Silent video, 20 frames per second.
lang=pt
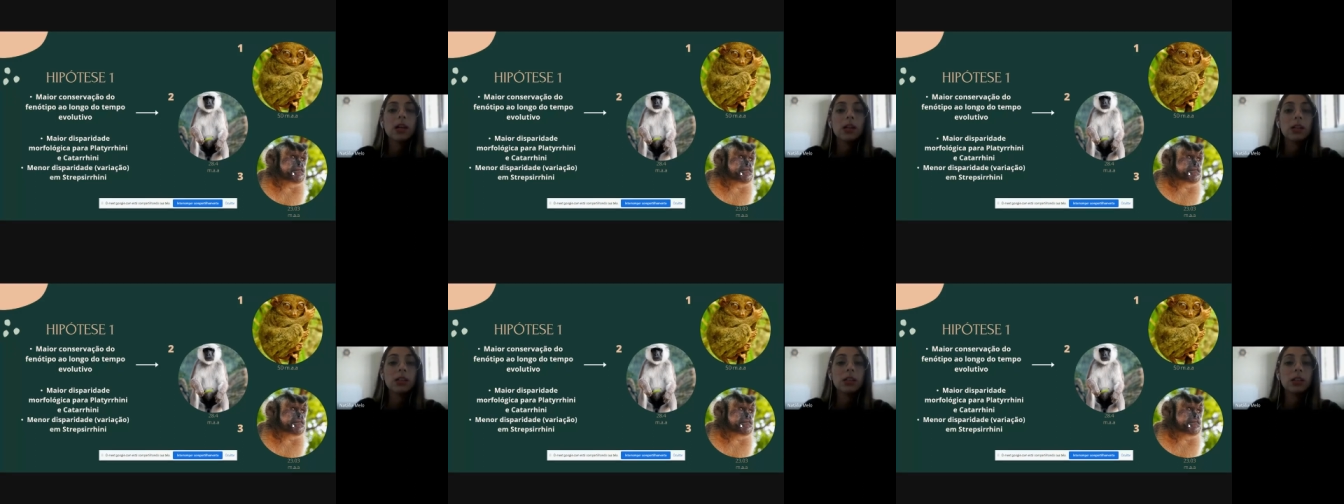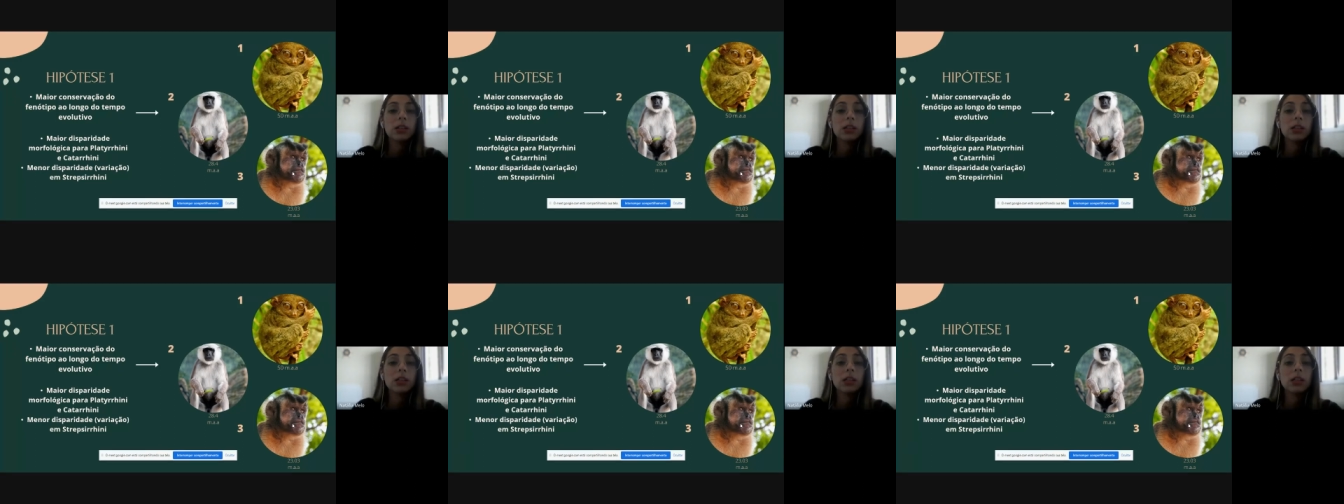
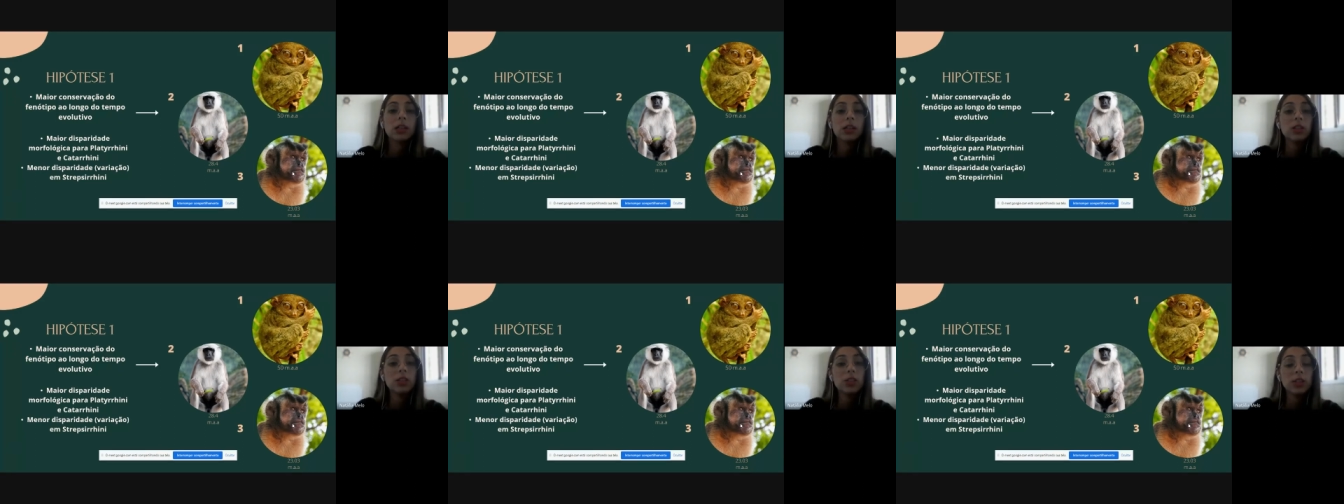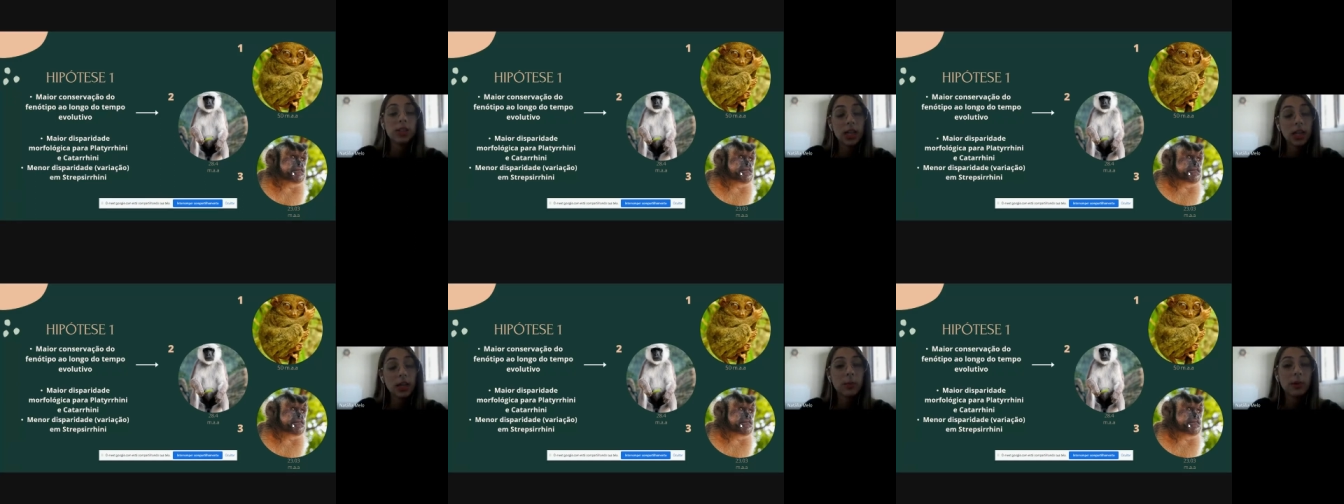Uh, e
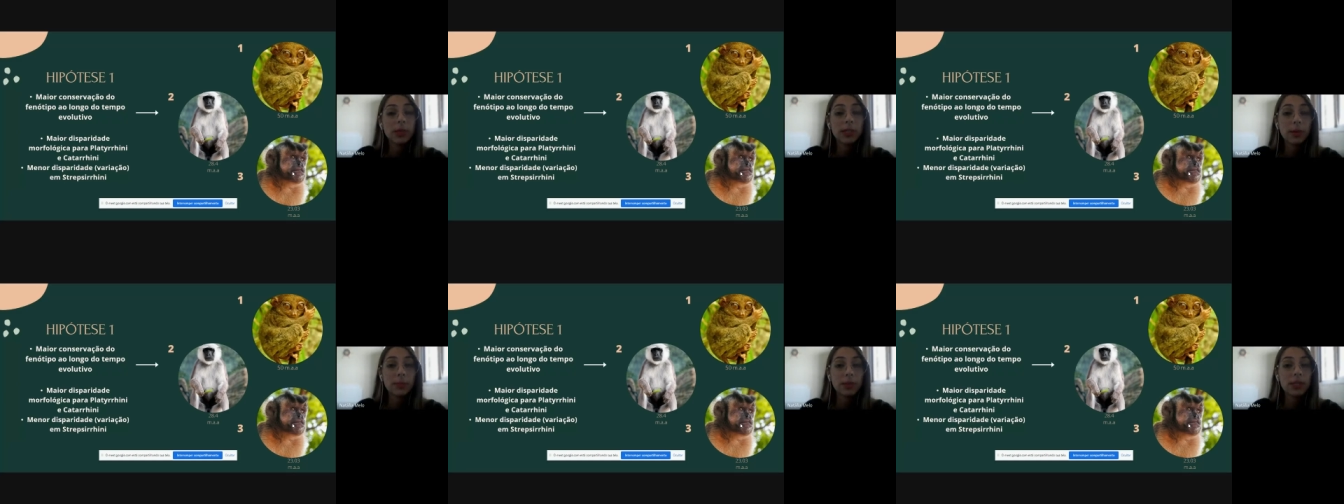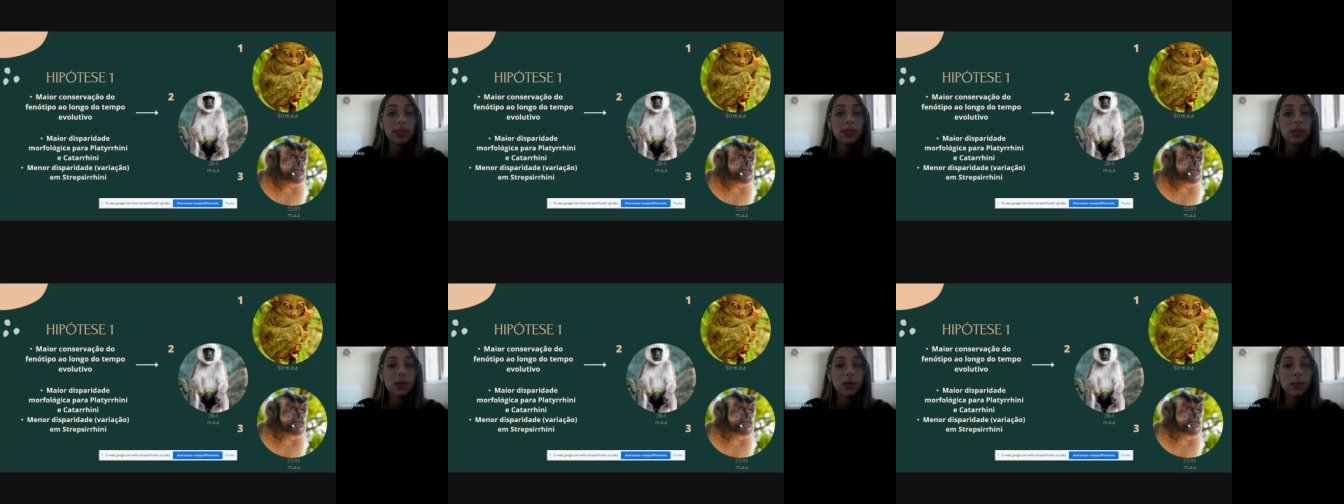tem uma
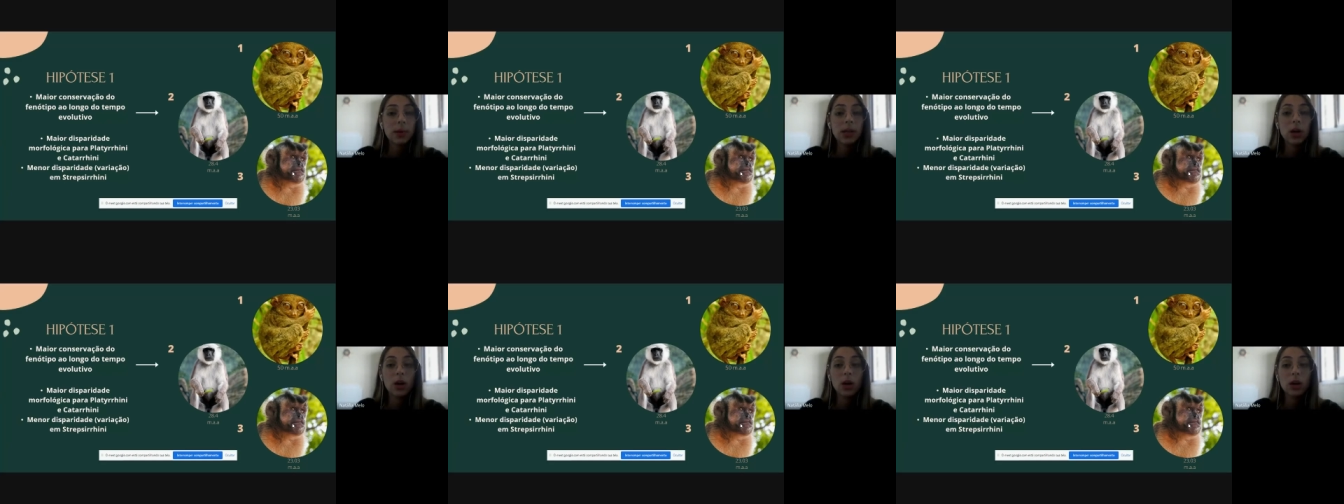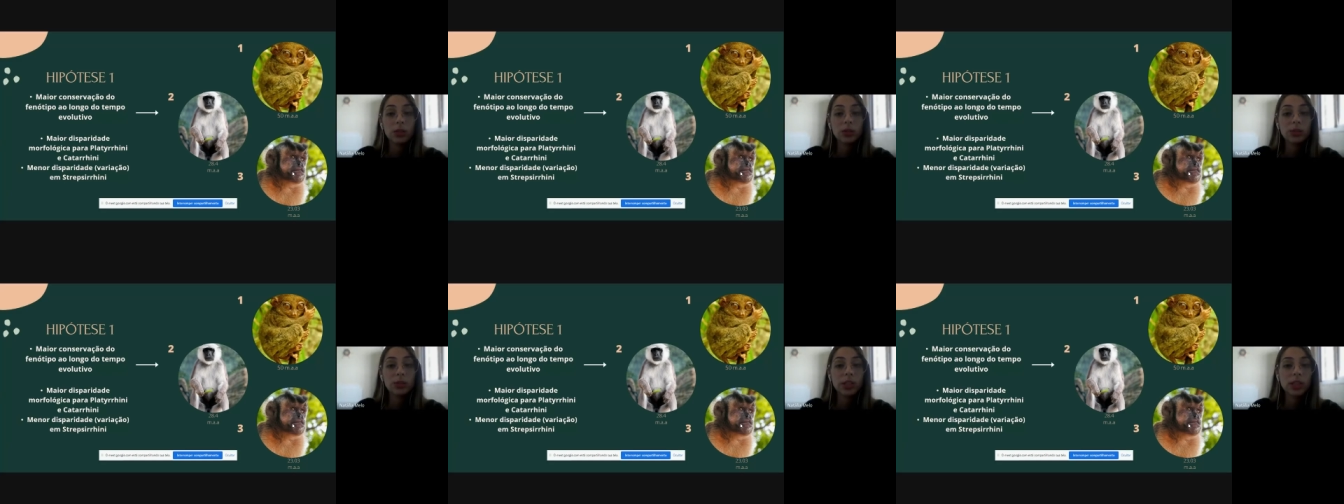adaptação
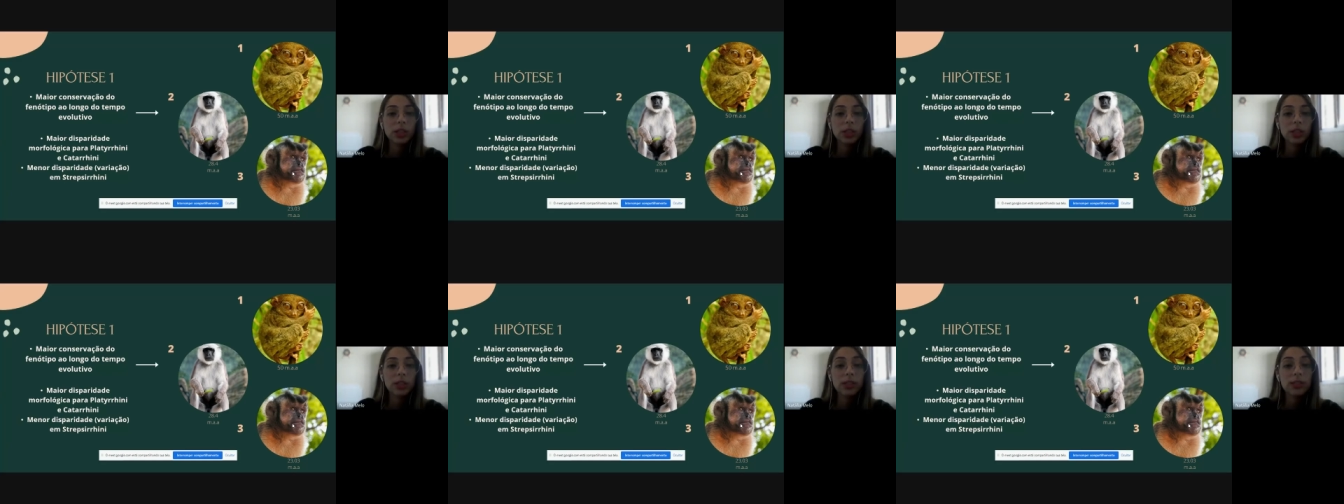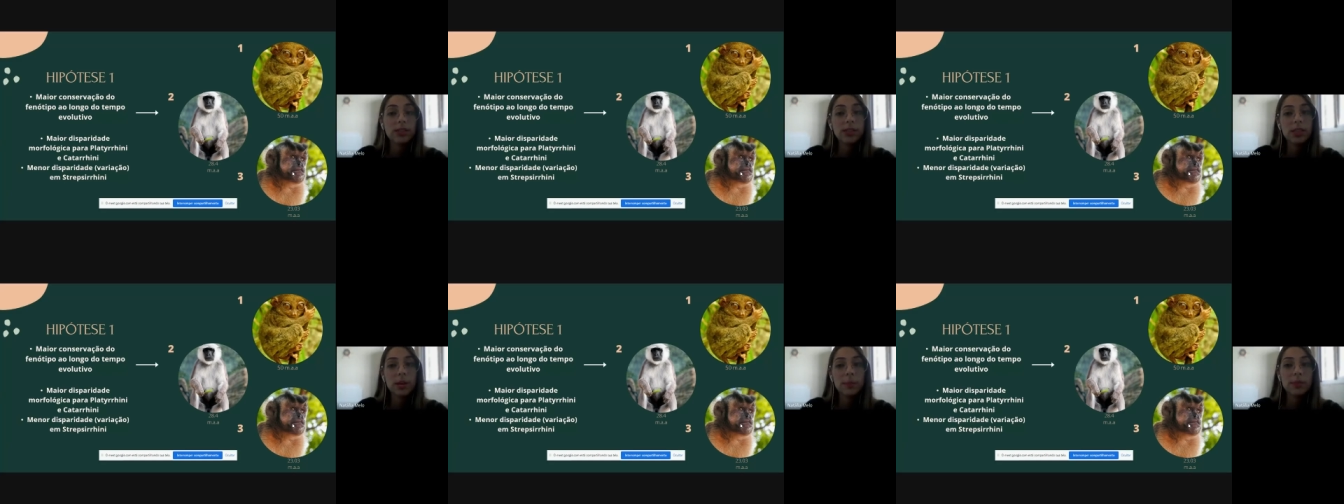melhor do que
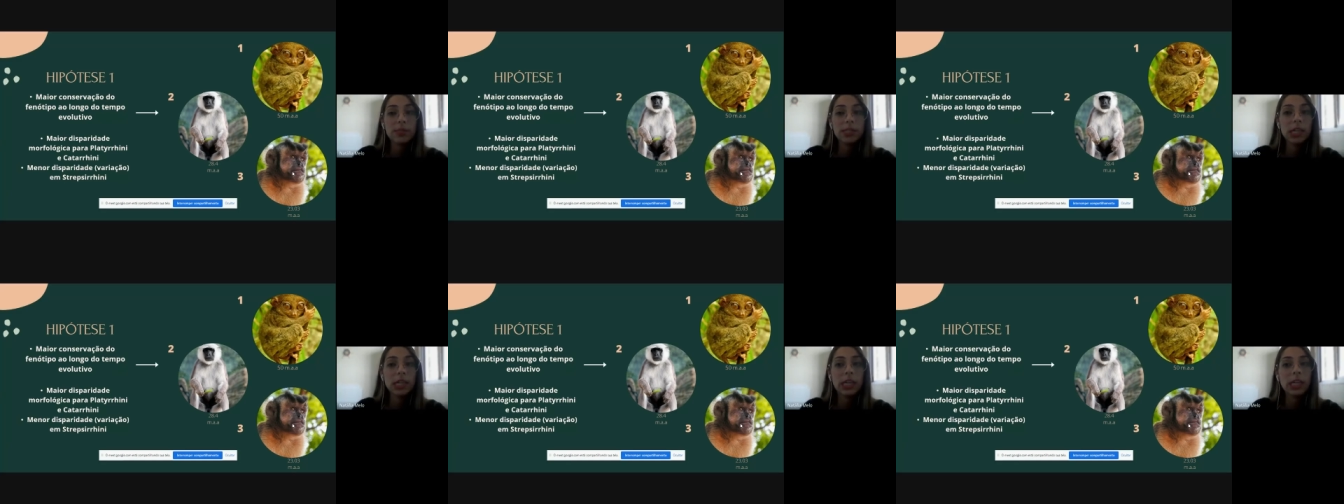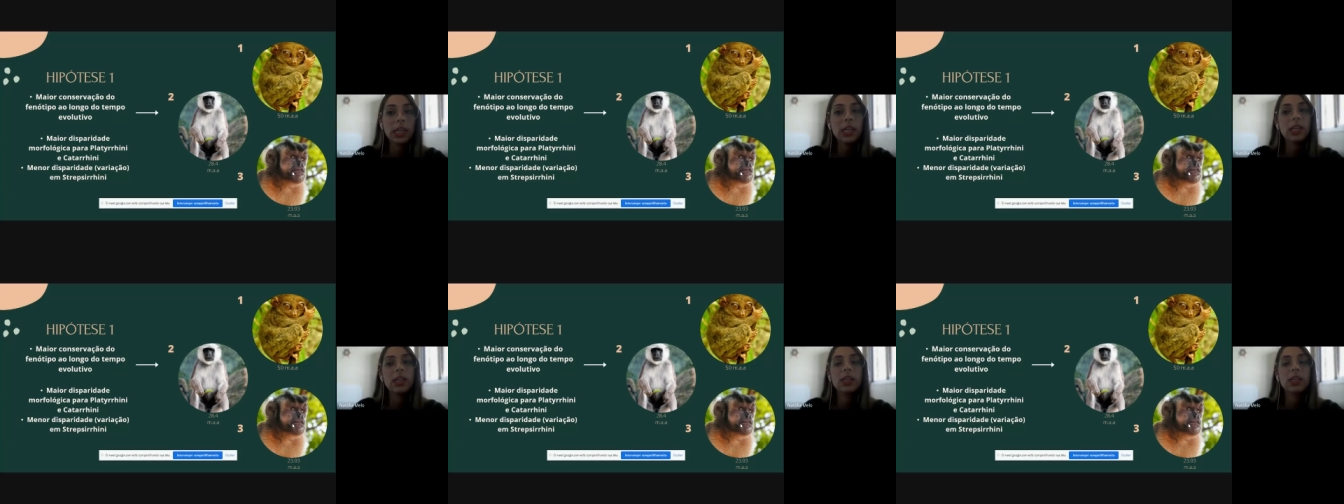
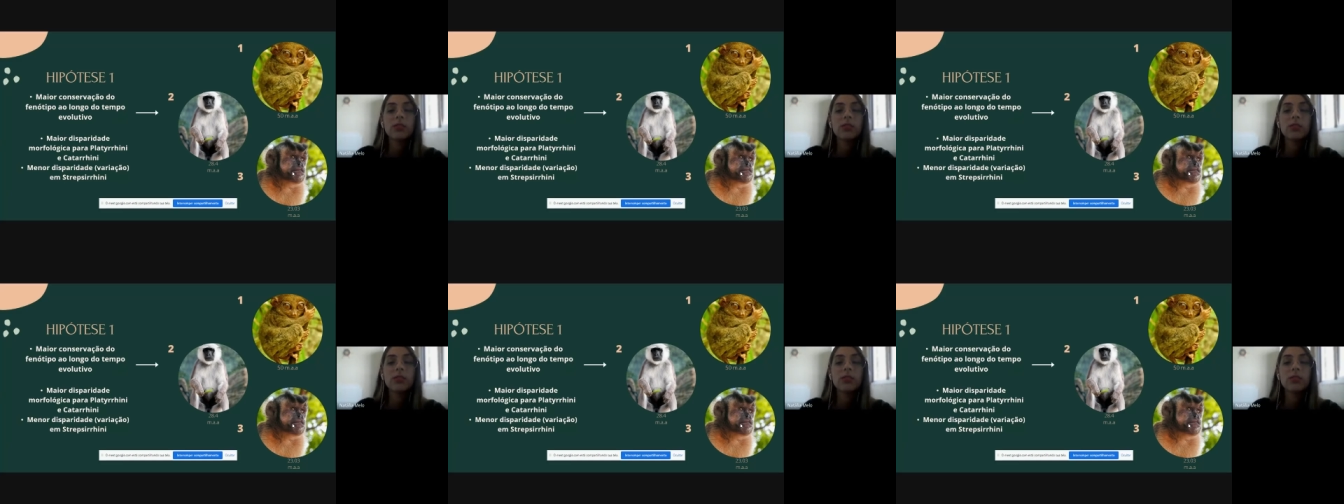Strepsirrhine,